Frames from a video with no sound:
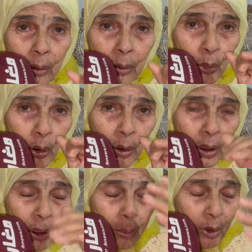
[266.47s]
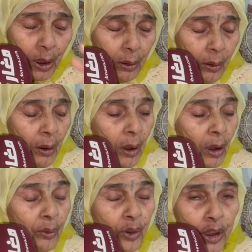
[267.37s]
ما لك اسمها
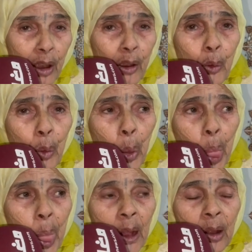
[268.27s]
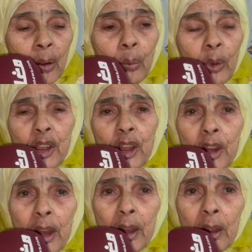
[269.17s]
فشر ويجي
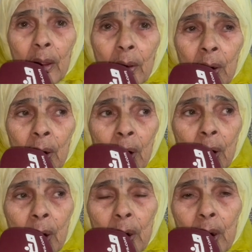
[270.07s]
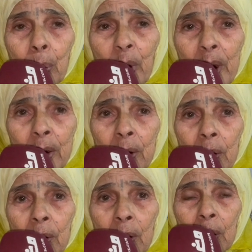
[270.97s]
حدايا قال لي امي
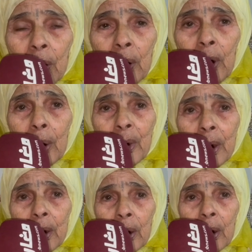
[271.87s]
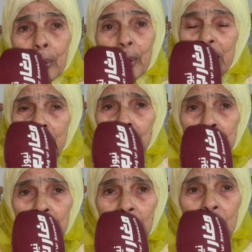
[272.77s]
العام قال لي انا راه مريض
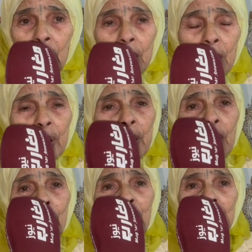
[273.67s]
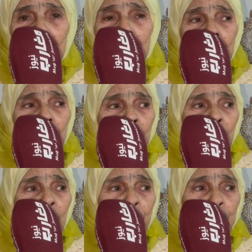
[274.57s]
يا ولدي انا مريض
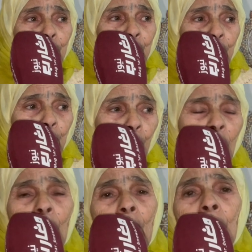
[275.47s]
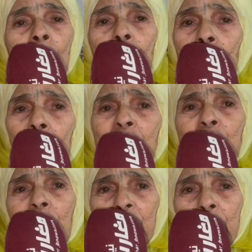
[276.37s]
غنجيب لك الدواء والله
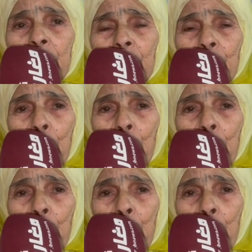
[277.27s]
يشافيك